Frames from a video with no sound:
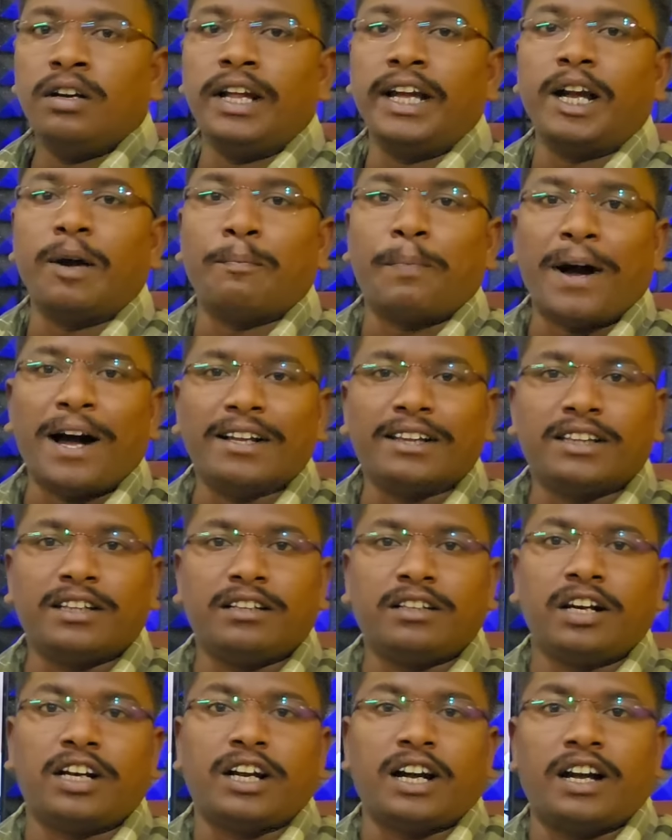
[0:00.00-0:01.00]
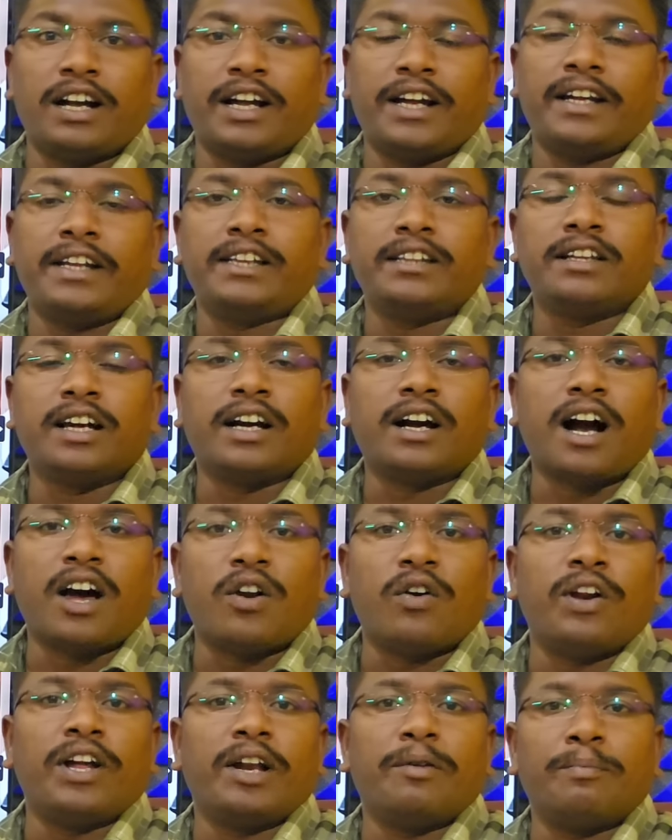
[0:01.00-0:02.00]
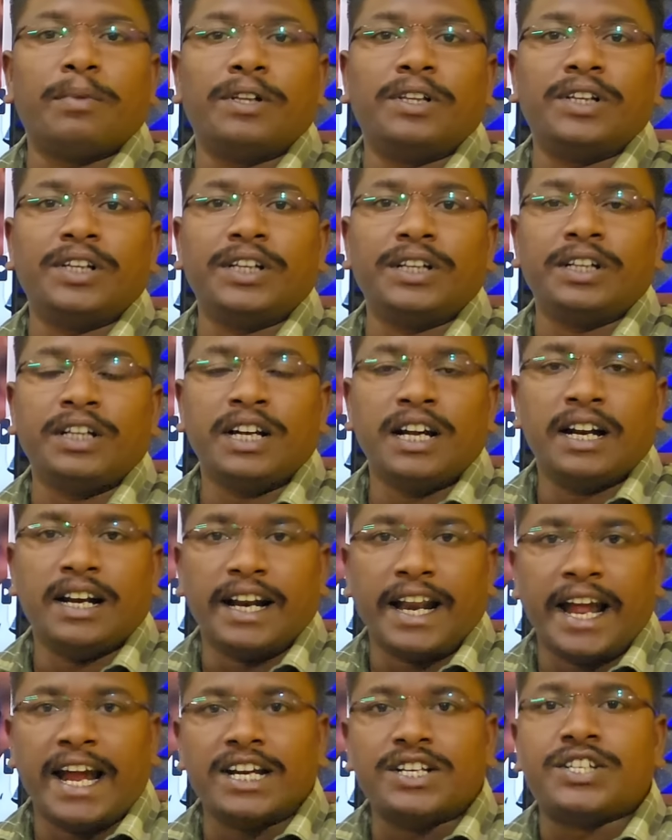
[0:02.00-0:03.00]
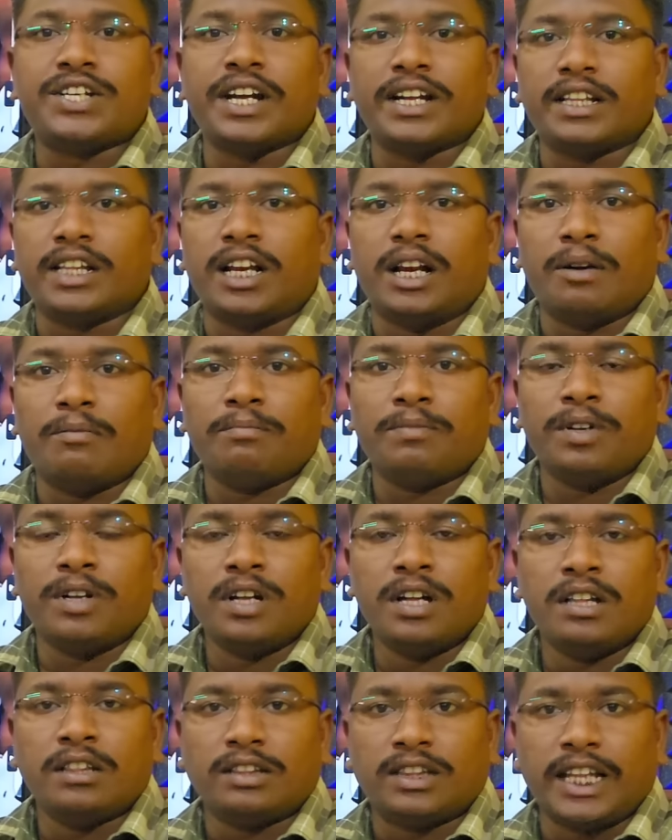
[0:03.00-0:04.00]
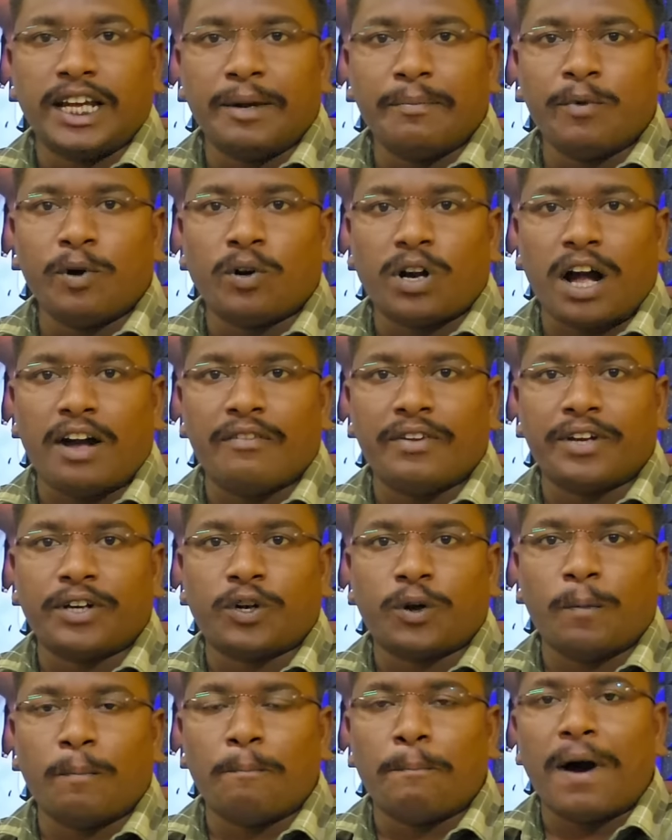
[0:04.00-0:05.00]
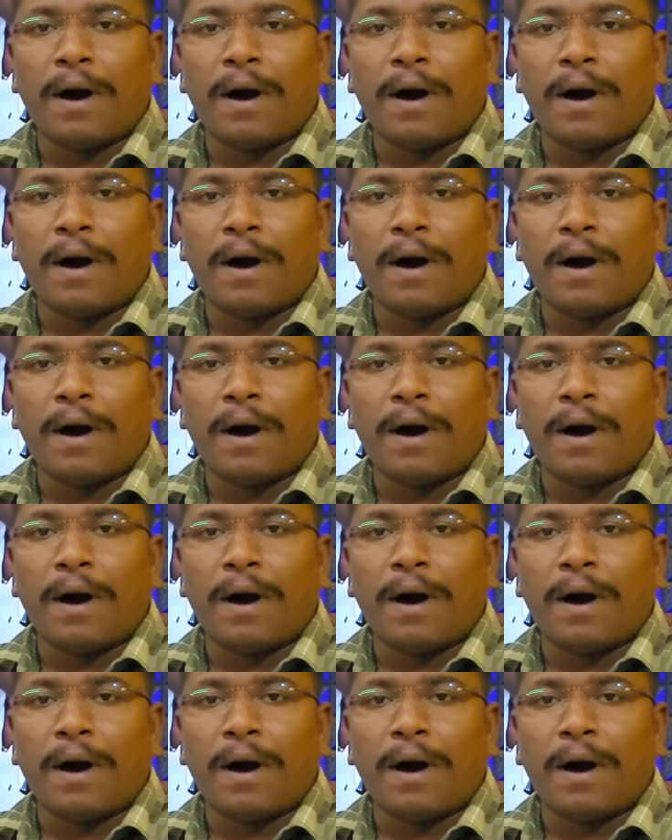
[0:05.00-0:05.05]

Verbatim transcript: நீங்க பார்த்துட்டு இருக்க இந்த காணொலி என்பது நேற்றைய தினம் திமுகவிற்கும்